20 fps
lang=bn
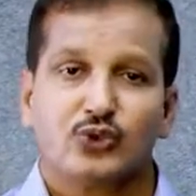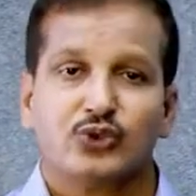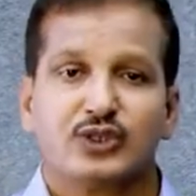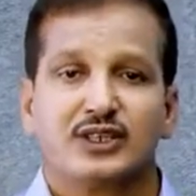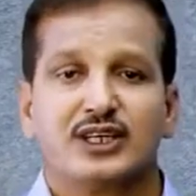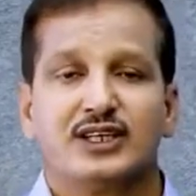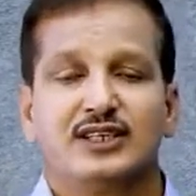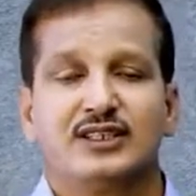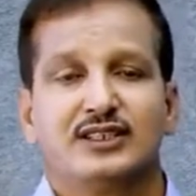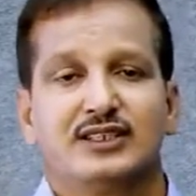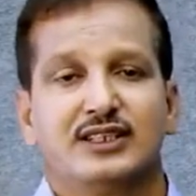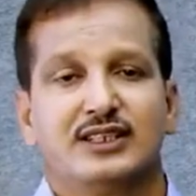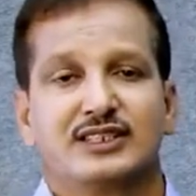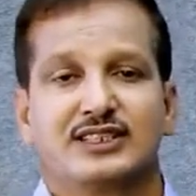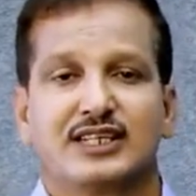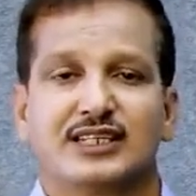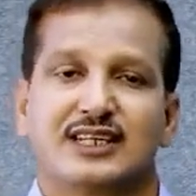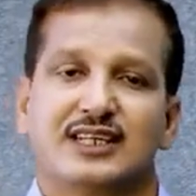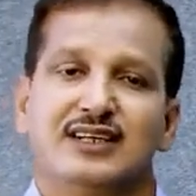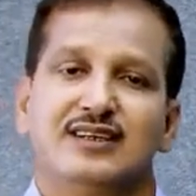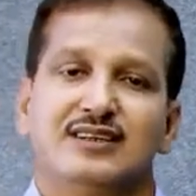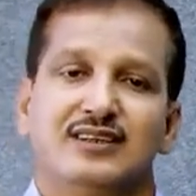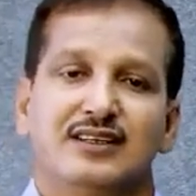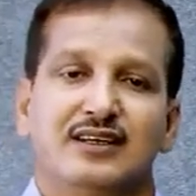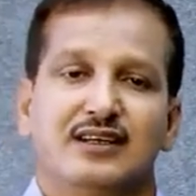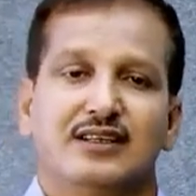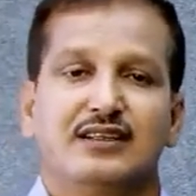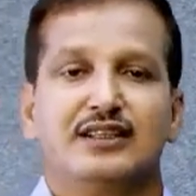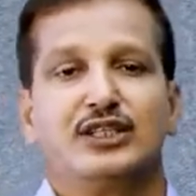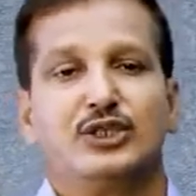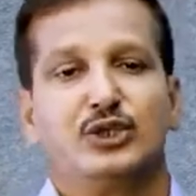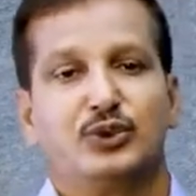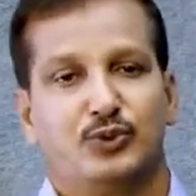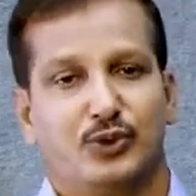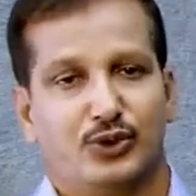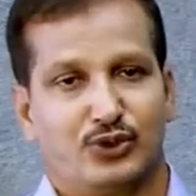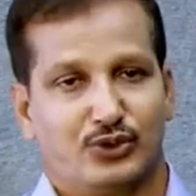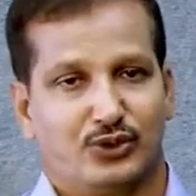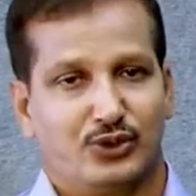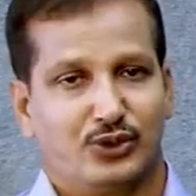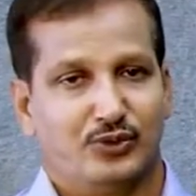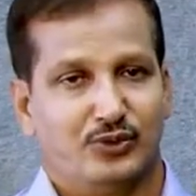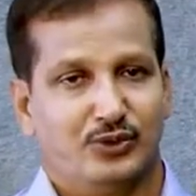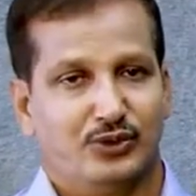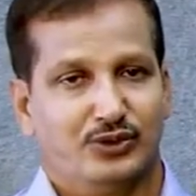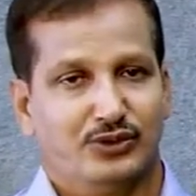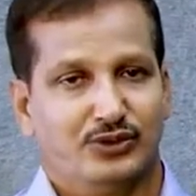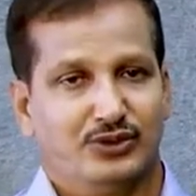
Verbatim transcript: কোনটা সেটা নিরূপণ করব।